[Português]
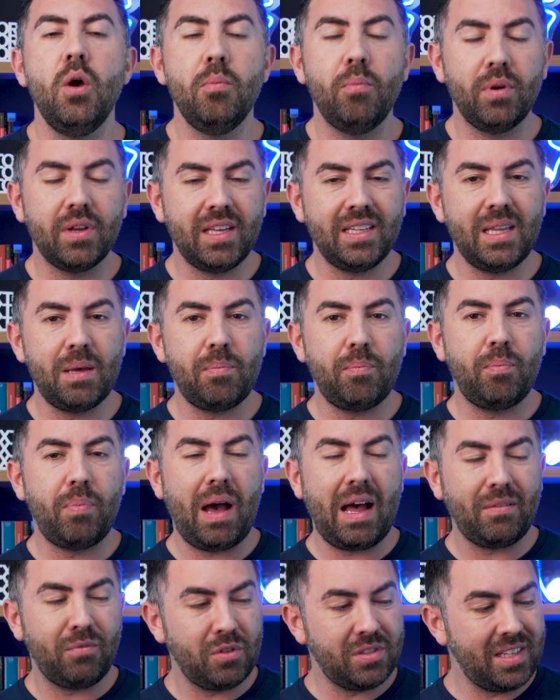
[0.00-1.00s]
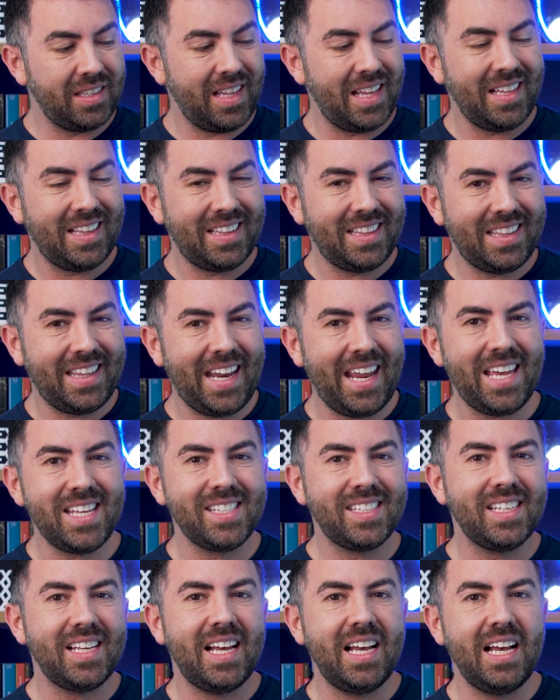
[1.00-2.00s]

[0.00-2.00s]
Porque ah, você tem três